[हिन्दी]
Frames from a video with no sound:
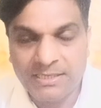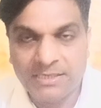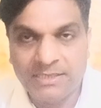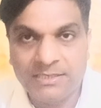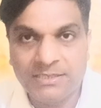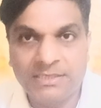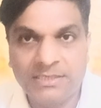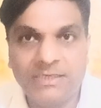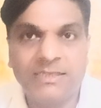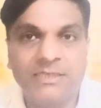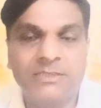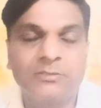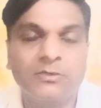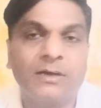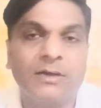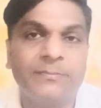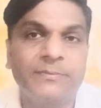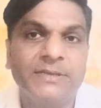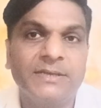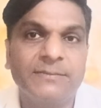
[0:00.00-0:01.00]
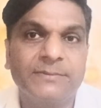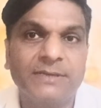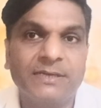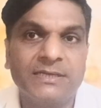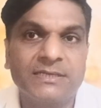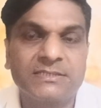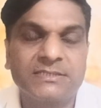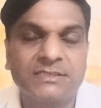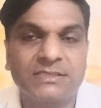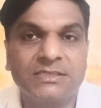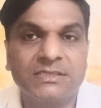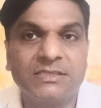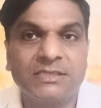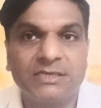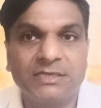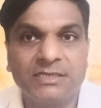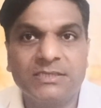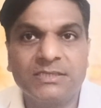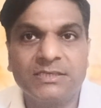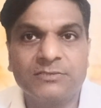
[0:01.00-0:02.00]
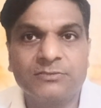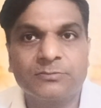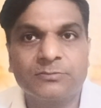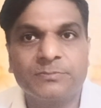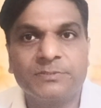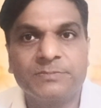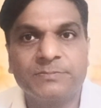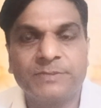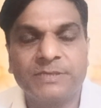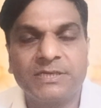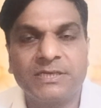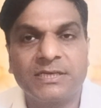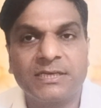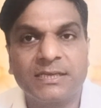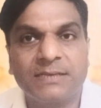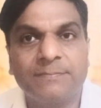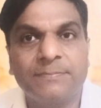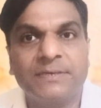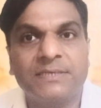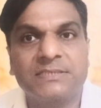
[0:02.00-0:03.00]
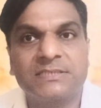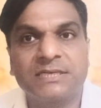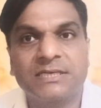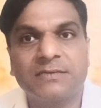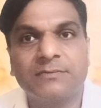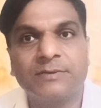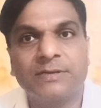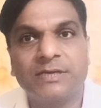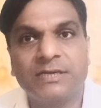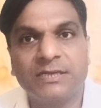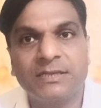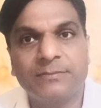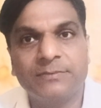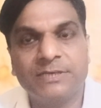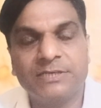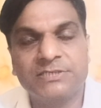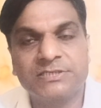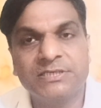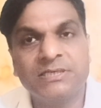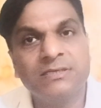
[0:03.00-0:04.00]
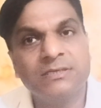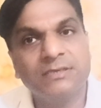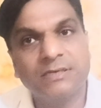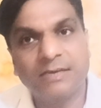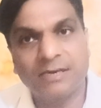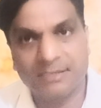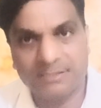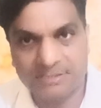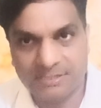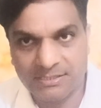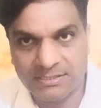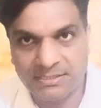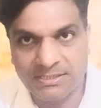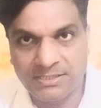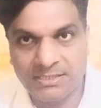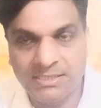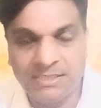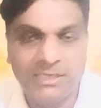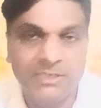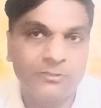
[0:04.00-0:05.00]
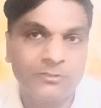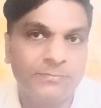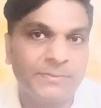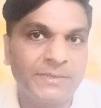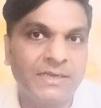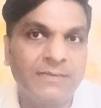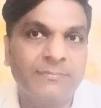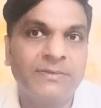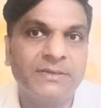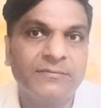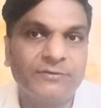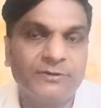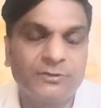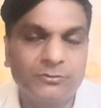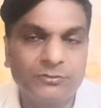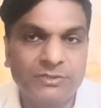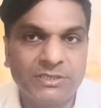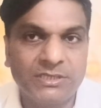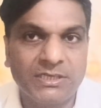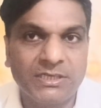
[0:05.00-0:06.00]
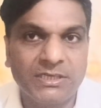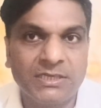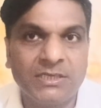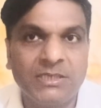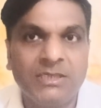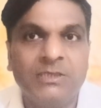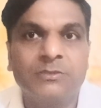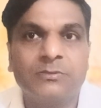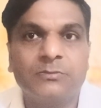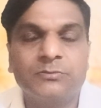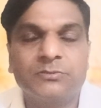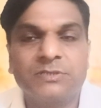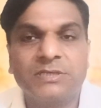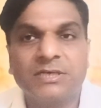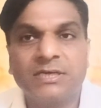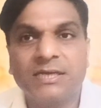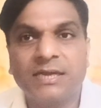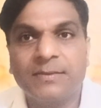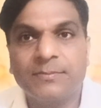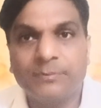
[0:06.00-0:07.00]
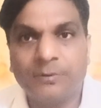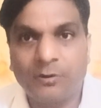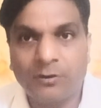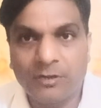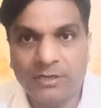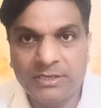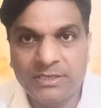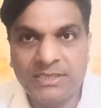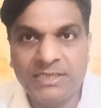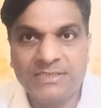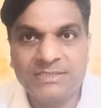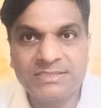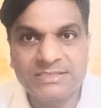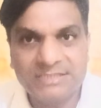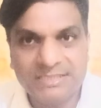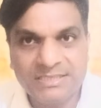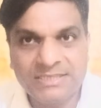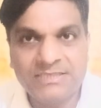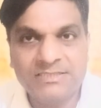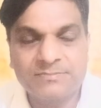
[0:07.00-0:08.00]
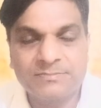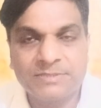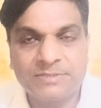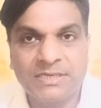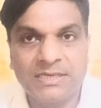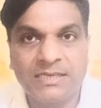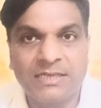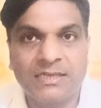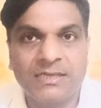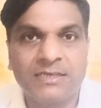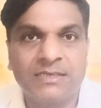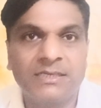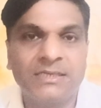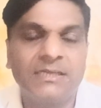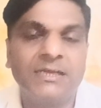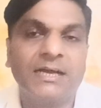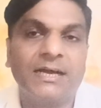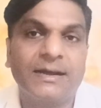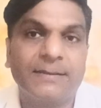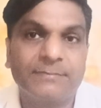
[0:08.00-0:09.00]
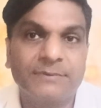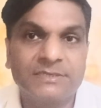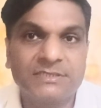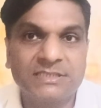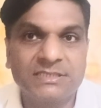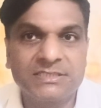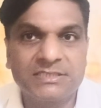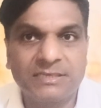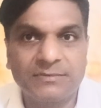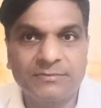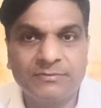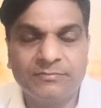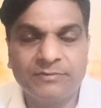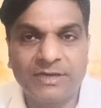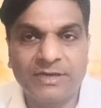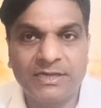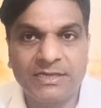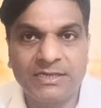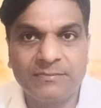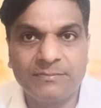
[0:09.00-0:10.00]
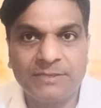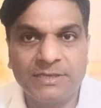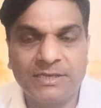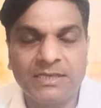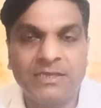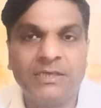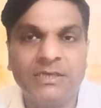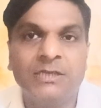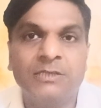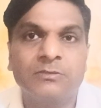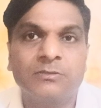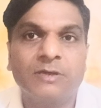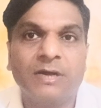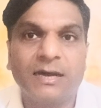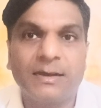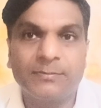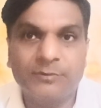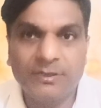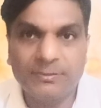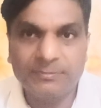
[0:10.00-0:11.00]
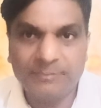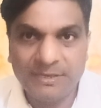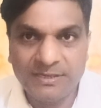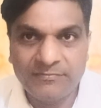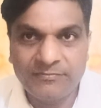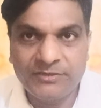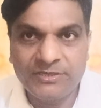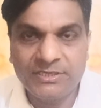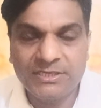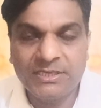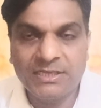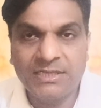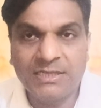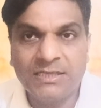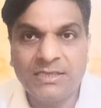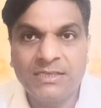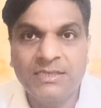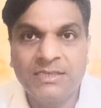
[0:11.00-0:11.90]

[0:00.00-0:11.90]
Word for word: है ठीक है तो अभी आप क्या कर सकते हैं थर्टी थाउजेंड रुपीज पे करके पांच साल की वारंटी अभी एक्सटेंड करा सकते तो पहला बेनिफिट तो ये है दूसरा अगर आप ऑलरेडी एग्जिस्टिंग कस्टमर हैं ठीक है आपका सेंसर अभी वारंटी में है तो आपको एक बेनिफिट ये है